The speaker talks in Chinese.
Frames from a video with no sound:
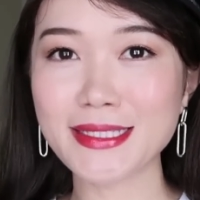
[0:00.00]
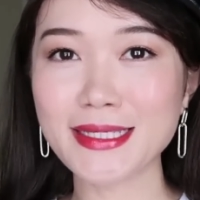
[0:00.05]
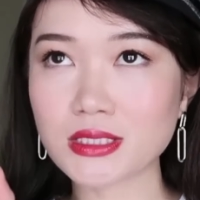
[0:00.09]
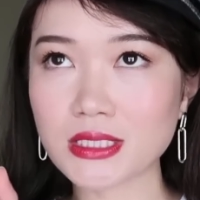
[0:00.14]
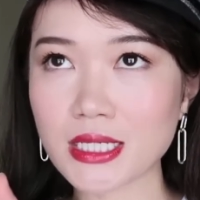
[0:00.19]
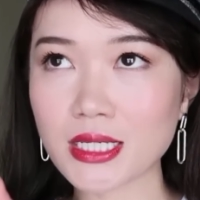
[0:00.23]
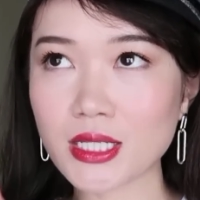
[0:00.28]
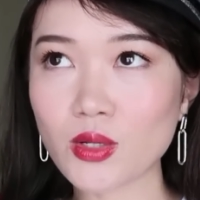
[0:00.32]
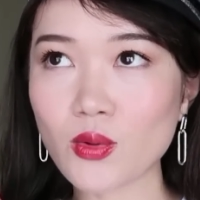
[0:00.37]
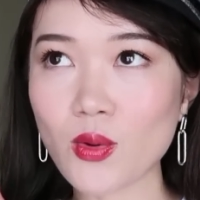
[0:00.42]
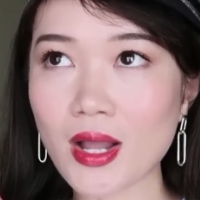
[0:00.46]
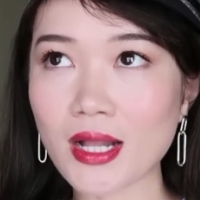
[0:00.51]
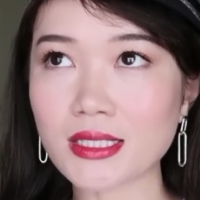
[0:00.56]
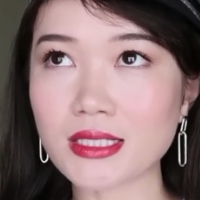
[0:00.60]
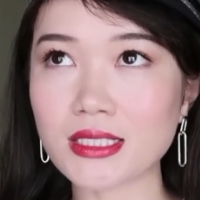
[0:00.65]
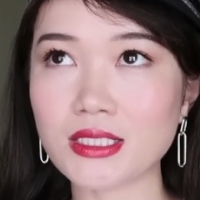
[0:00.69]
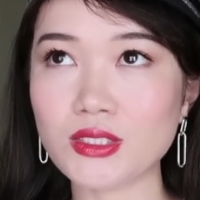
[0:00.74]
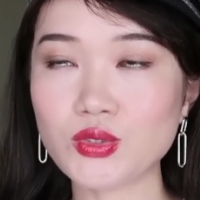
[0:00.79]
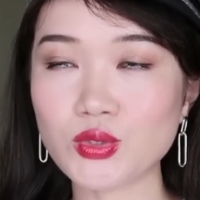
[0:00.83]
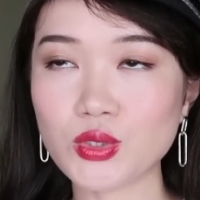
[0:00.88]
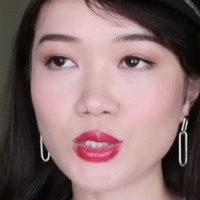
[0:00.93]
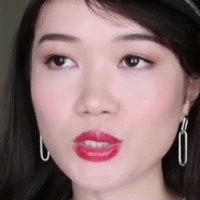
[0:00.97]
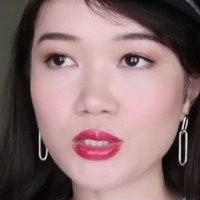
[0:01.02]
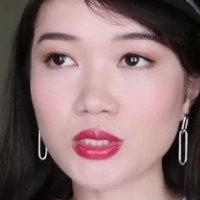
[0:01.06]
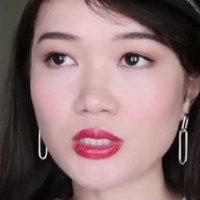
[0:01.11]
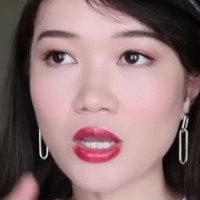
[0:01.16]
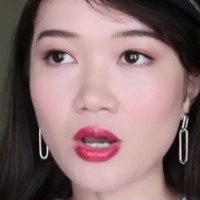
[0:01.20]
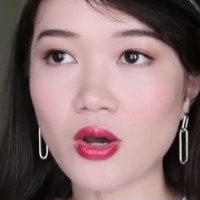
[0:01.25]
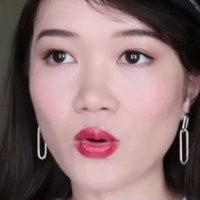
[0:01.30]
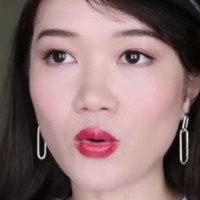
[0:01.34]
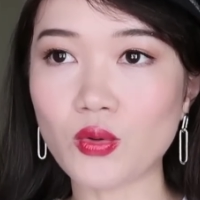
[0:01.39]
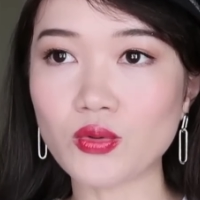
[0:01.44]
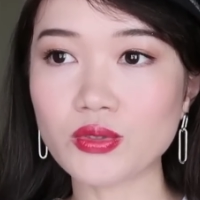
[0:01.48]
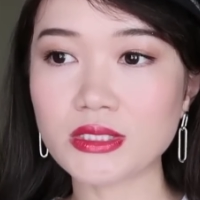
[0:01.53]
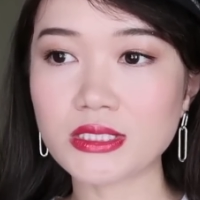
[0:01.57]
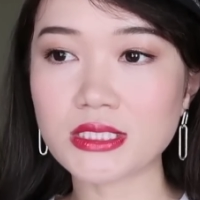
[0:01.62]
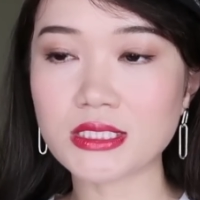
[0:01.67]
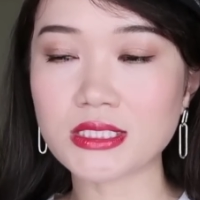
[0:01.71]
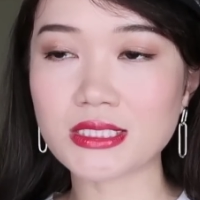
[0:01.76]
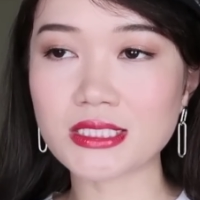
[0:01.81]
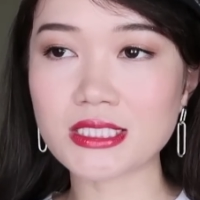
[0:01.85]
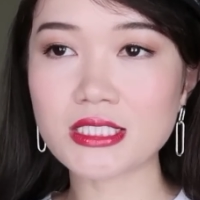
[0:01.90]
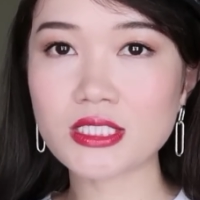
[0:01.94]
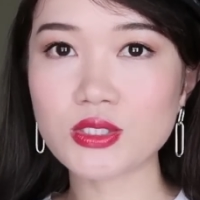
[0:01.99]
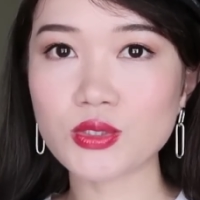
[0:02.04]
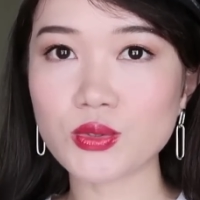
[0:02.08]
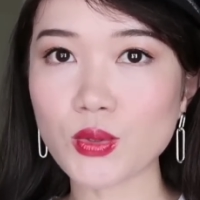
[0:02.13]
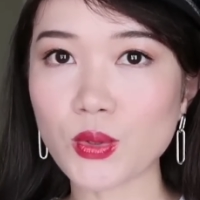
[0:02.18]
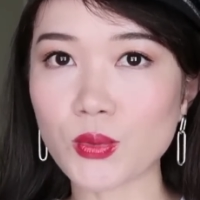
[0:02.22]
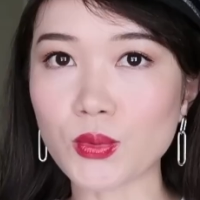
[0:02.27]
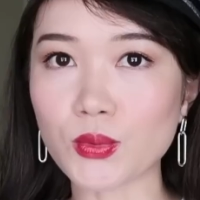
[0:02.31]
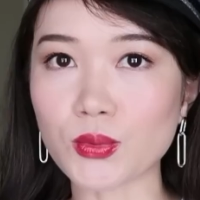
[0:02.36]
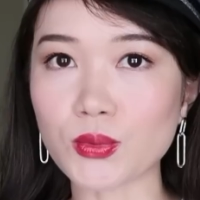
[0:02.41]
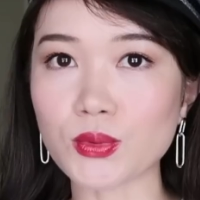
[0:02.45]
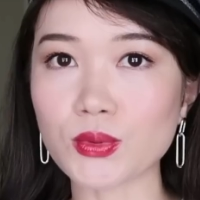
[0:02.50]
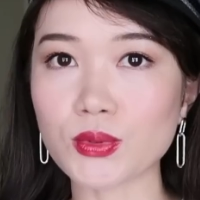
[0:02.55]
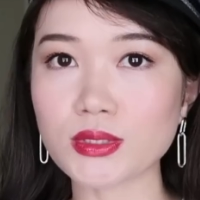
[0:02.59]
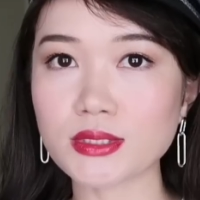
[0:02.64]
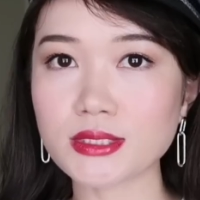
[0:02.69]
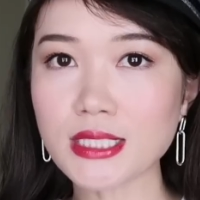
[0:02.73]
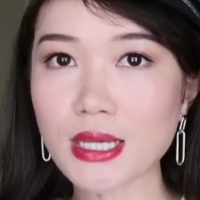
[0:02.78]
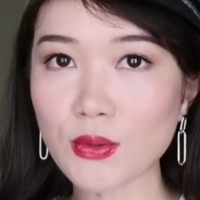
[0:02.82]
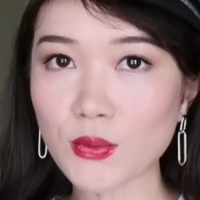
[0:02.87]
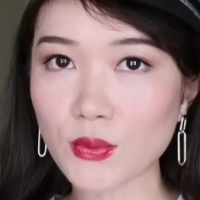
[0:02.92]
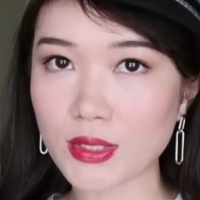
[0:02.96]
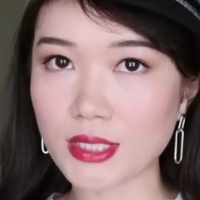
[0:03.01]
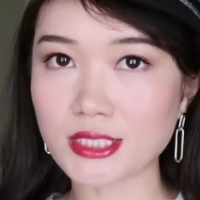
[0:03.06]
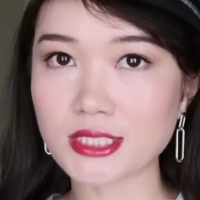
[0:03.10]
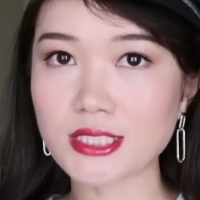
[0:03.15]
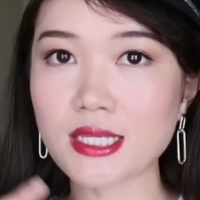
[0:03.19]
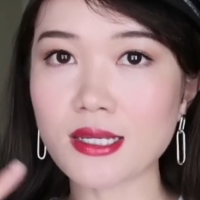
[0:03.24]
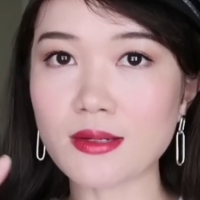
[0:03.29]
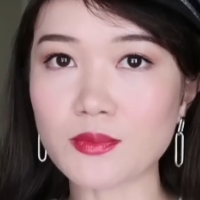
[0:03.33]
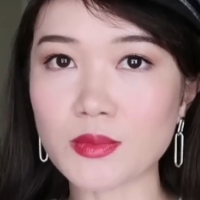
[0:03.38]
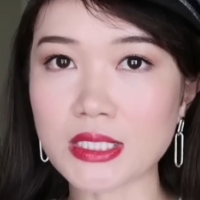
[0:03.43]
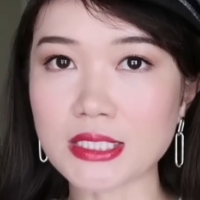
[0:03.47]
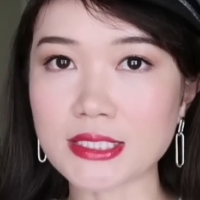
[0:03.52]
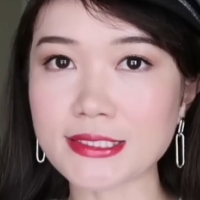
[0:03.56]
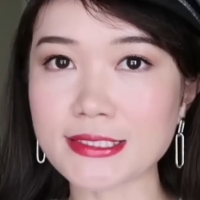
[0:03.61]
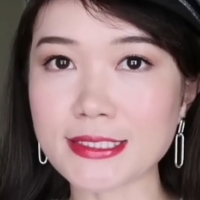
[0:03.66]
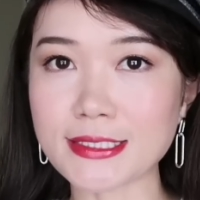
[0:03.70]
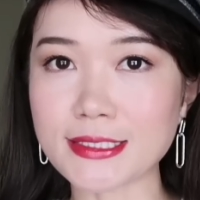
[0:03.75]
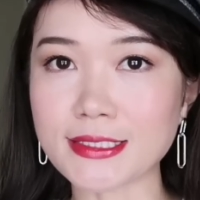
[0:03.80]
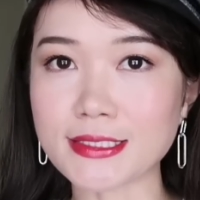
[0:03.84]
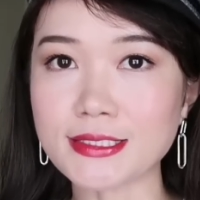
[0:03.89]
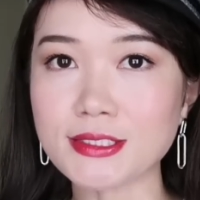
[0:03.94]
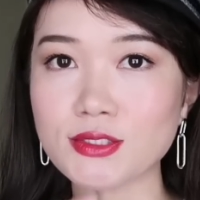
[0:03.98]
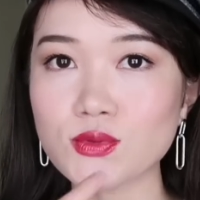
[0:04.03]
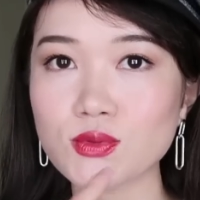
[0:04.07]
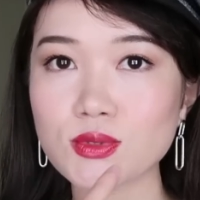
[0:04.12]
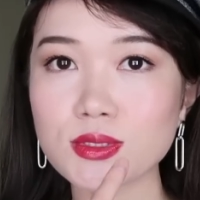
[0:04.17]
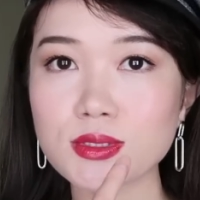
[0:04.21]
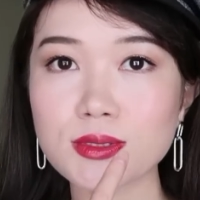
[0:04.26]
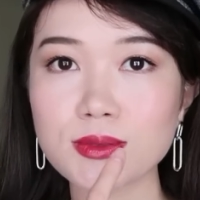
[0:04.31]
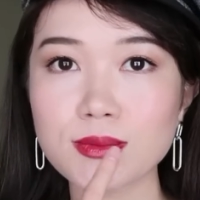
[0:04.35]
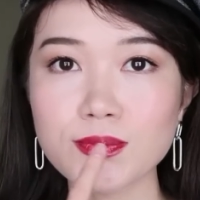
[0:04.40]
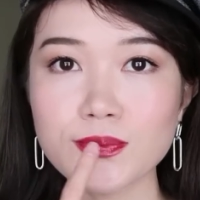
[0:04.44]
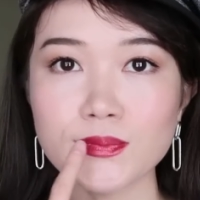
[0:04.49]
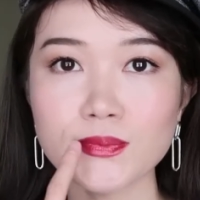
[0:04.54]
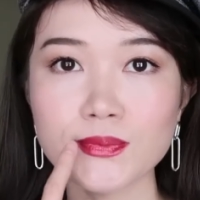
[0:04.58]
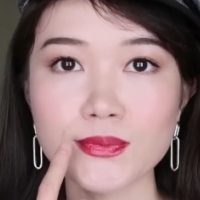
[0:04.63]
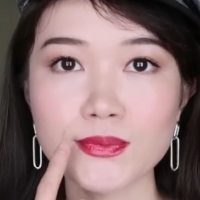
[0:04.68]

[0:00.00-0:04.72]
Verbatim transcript: 这个的话，的确头几次用效果也是很明显的，就是